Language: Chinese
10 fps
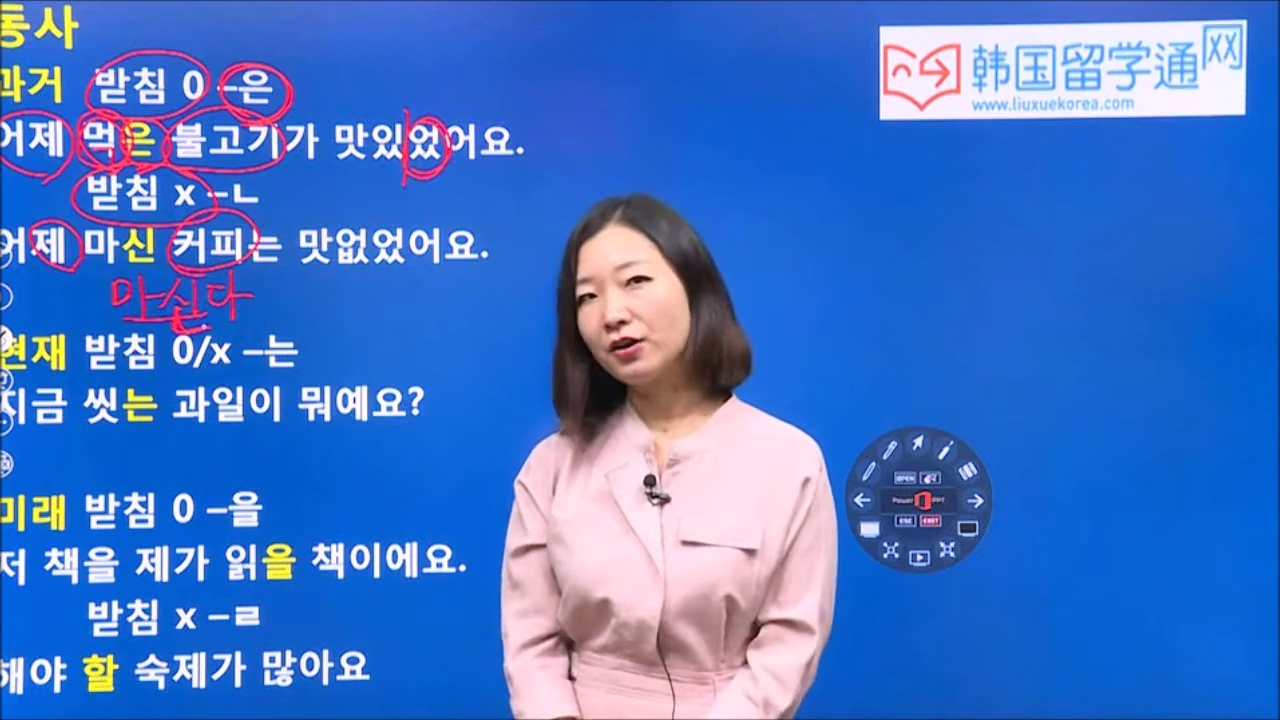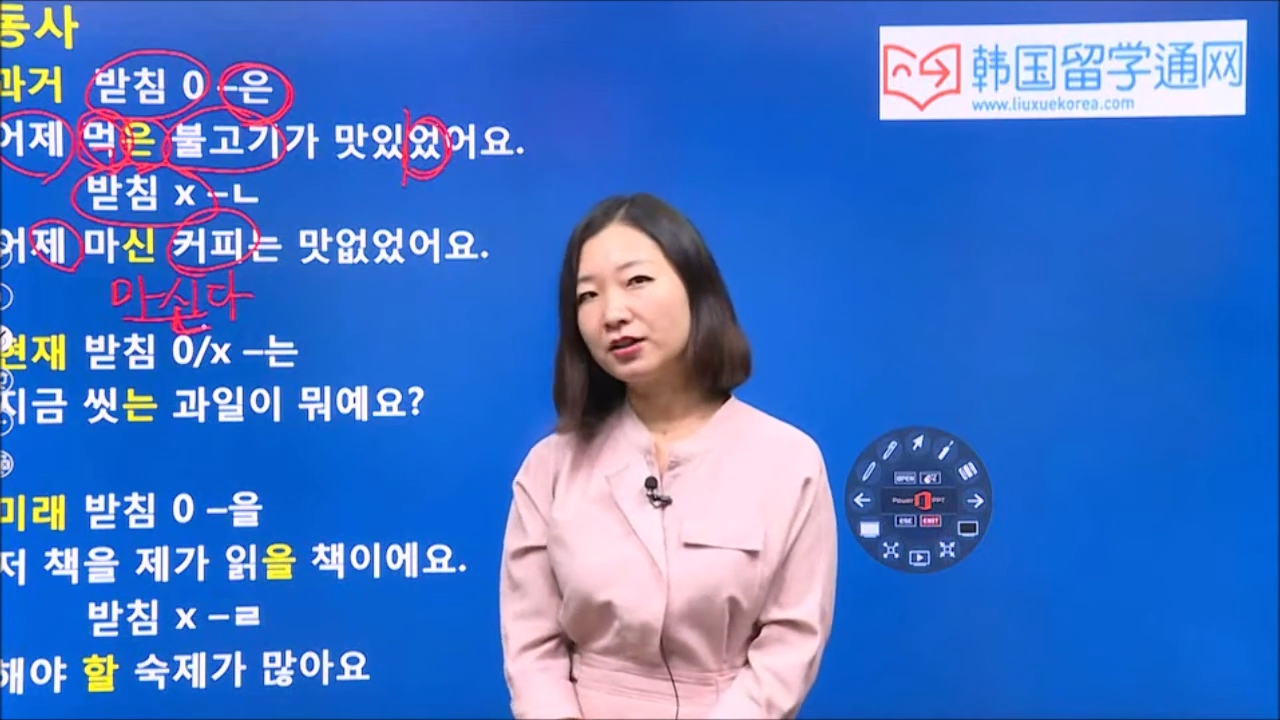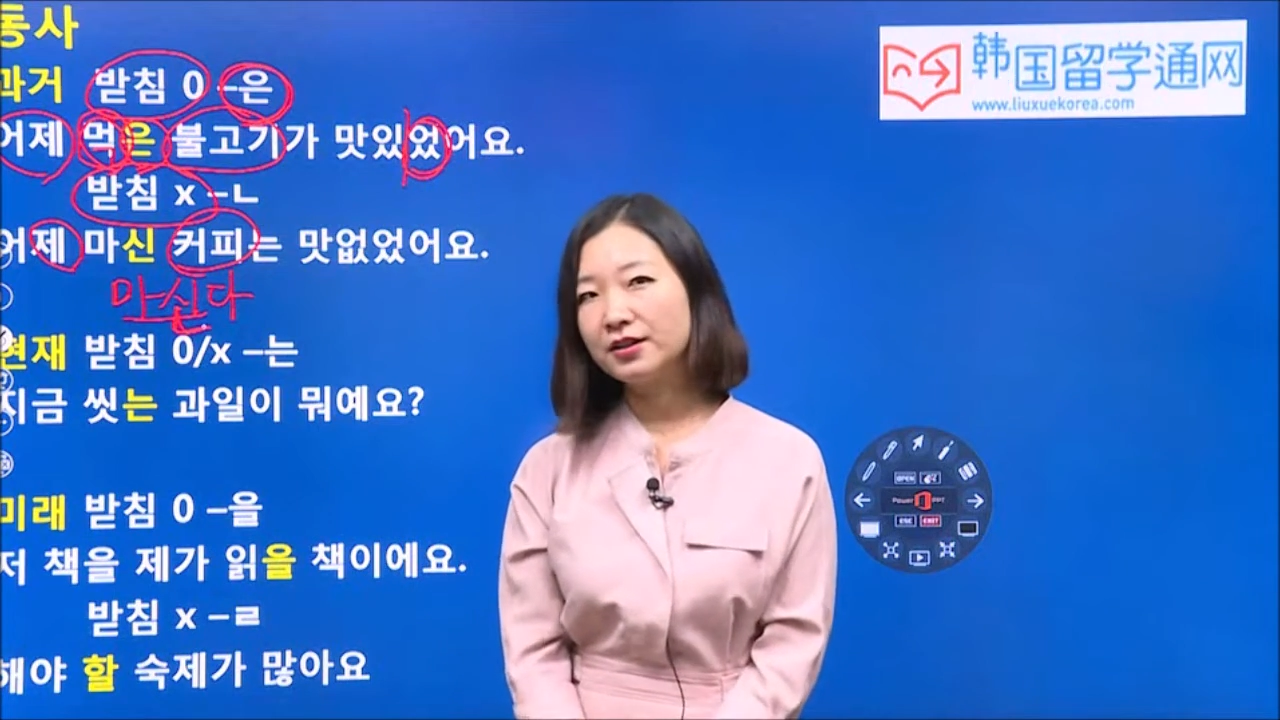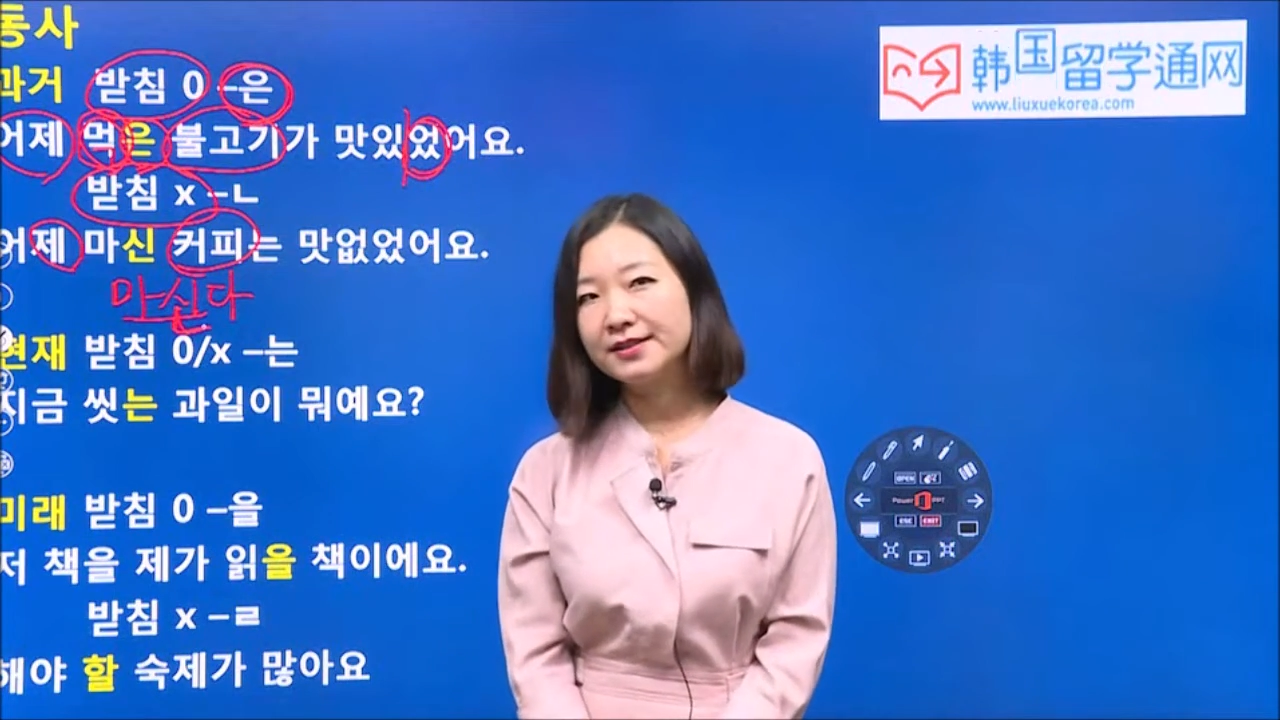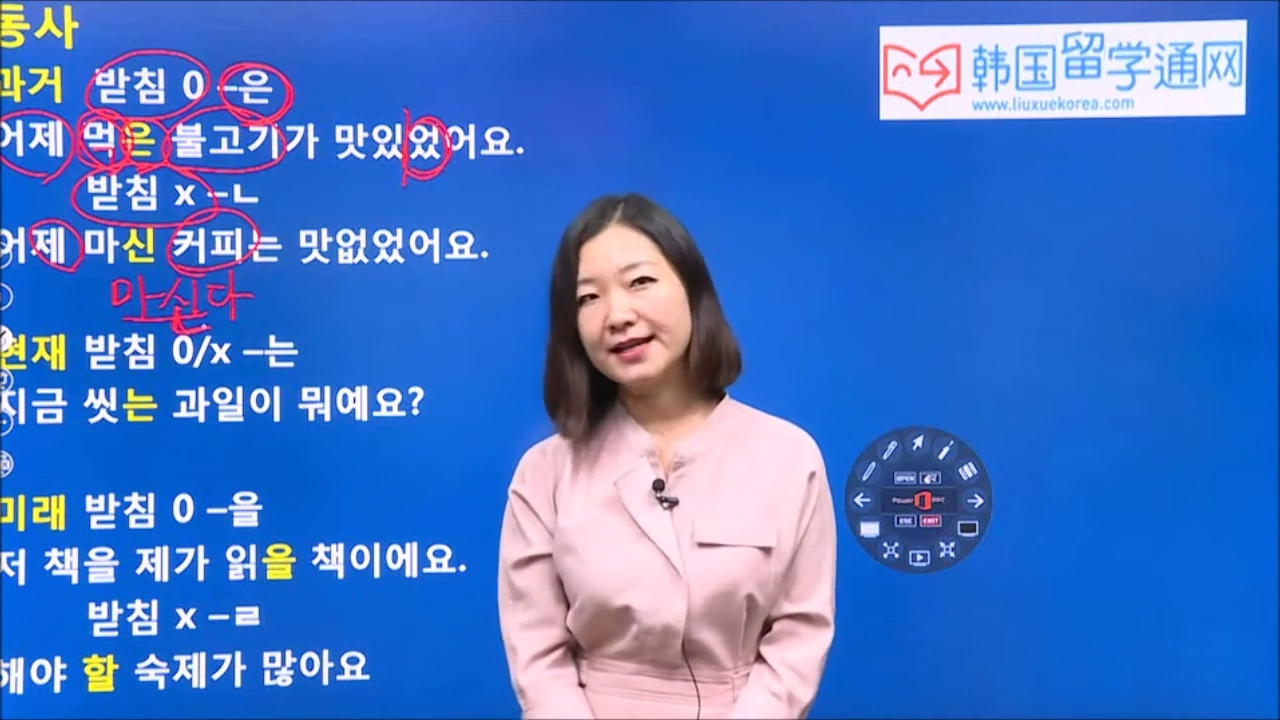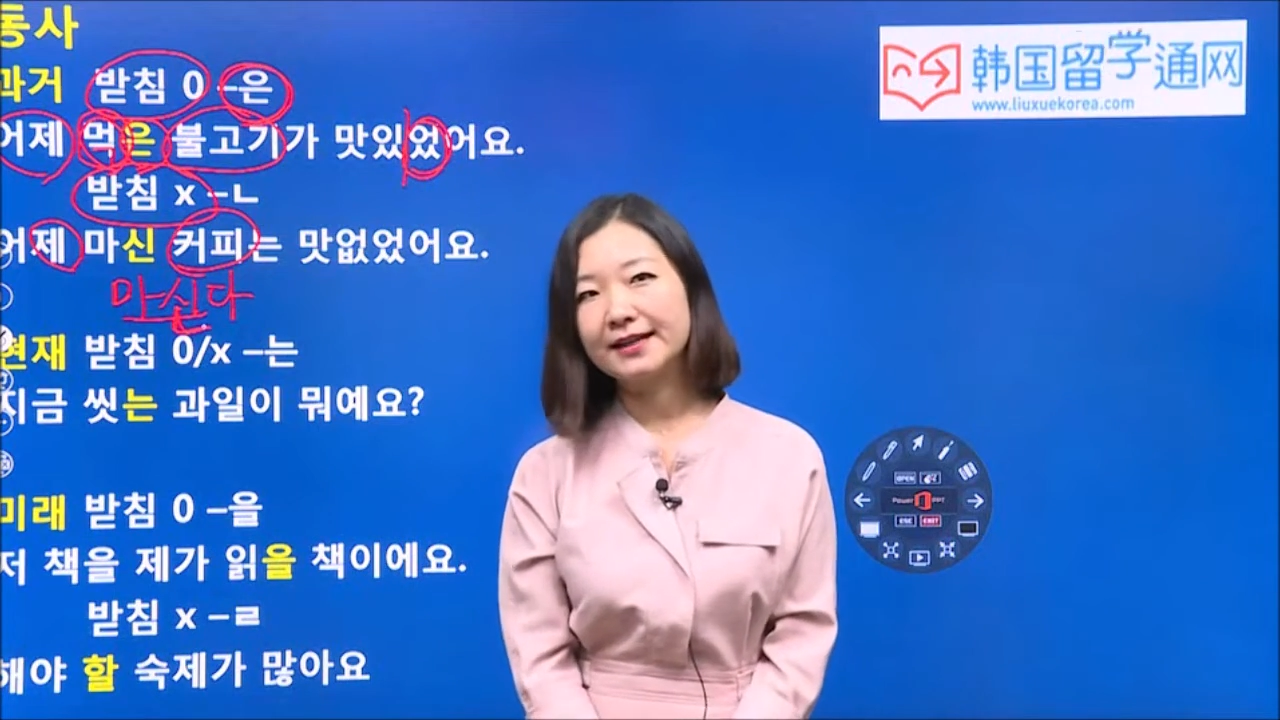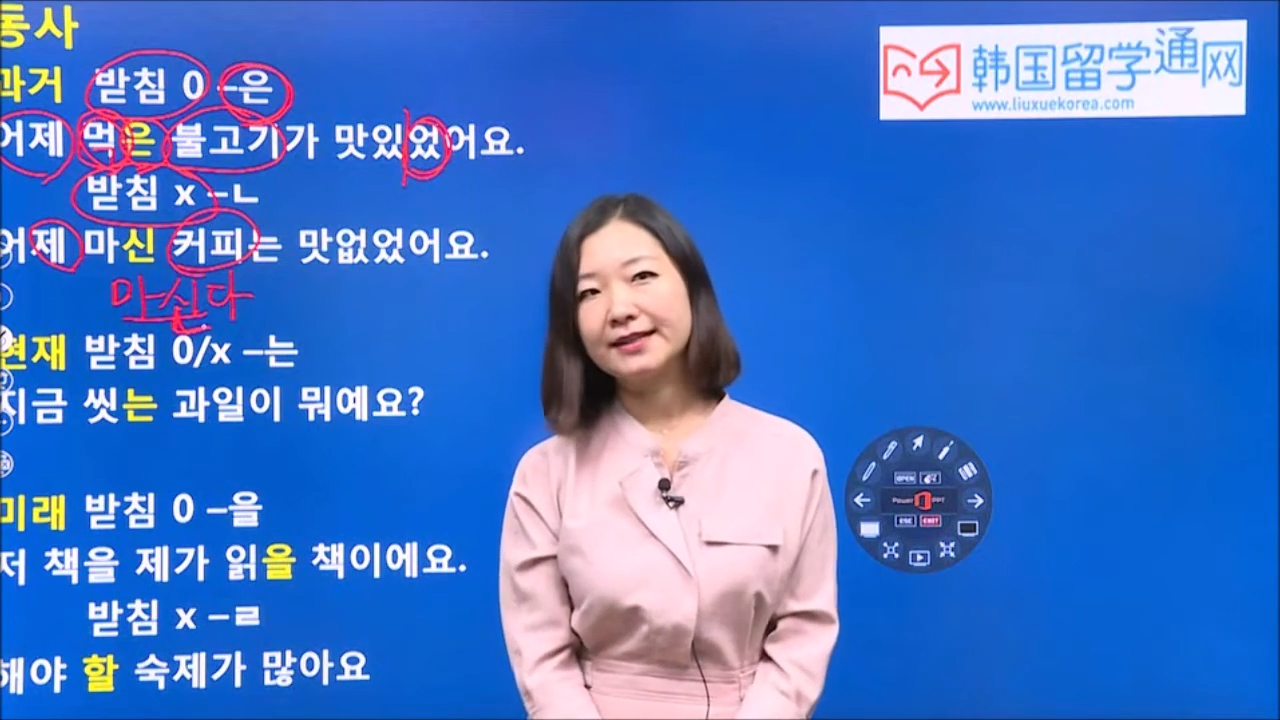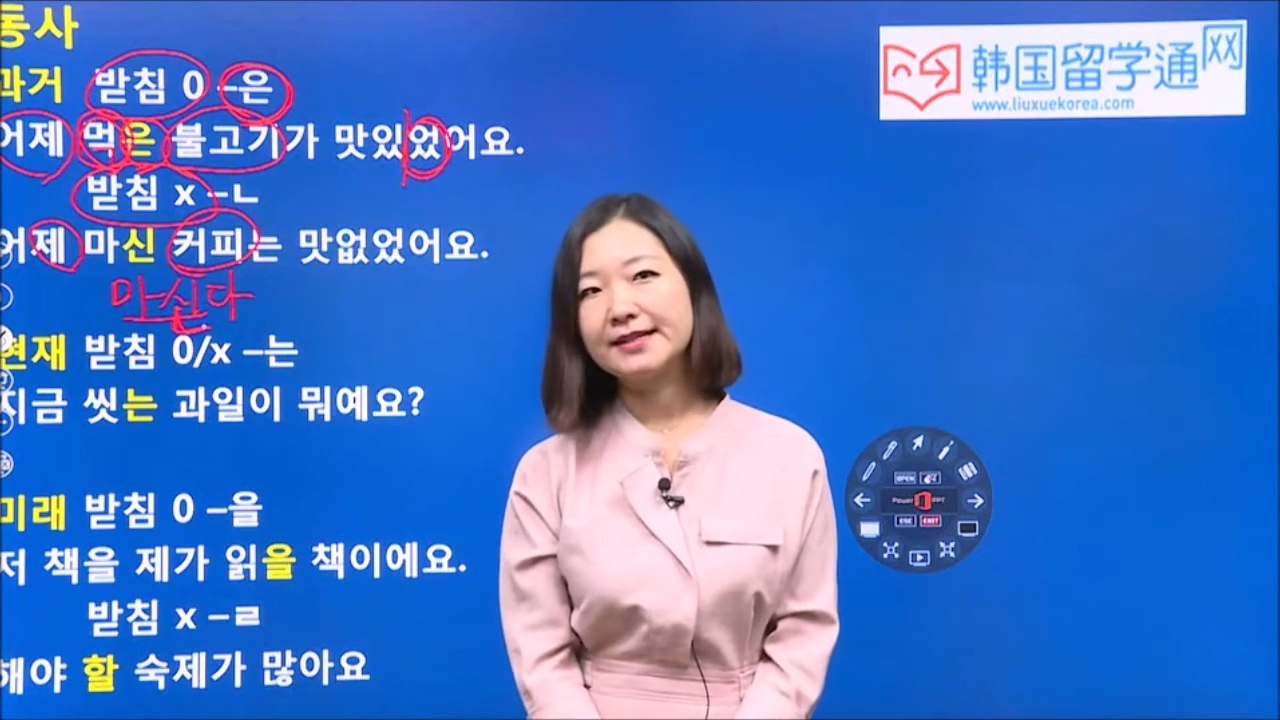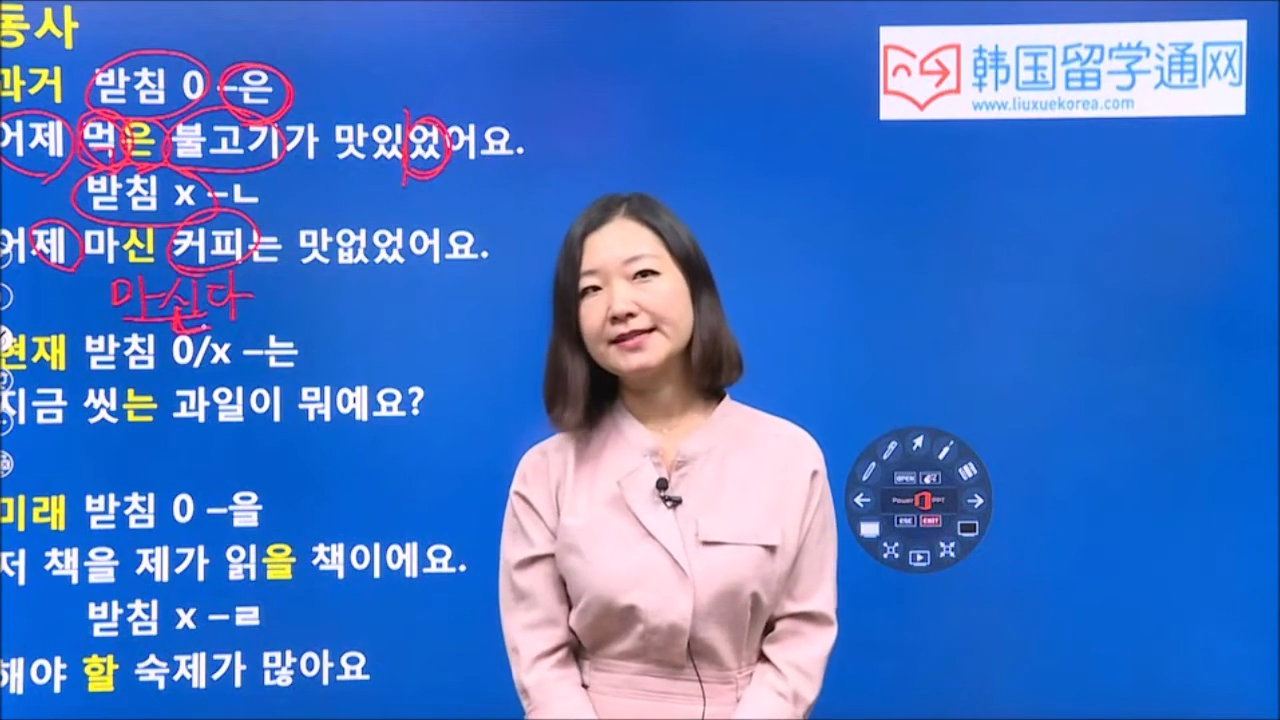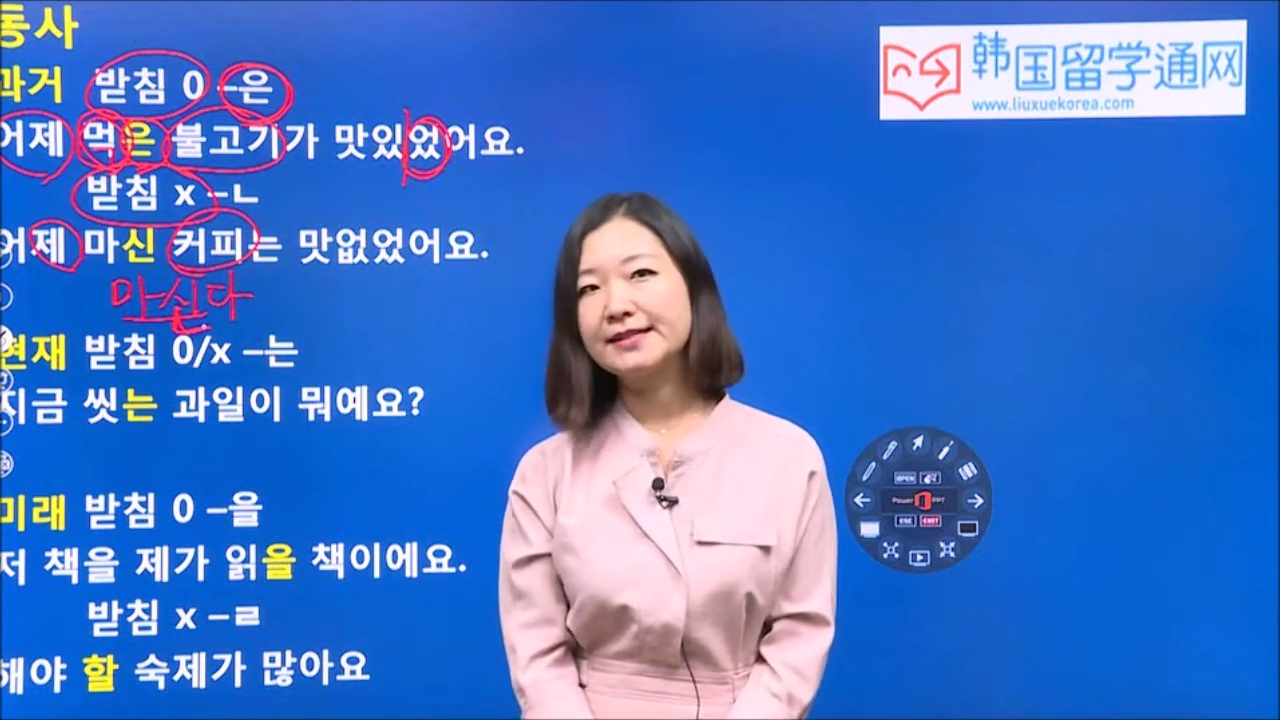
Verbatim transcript: 喝这样的意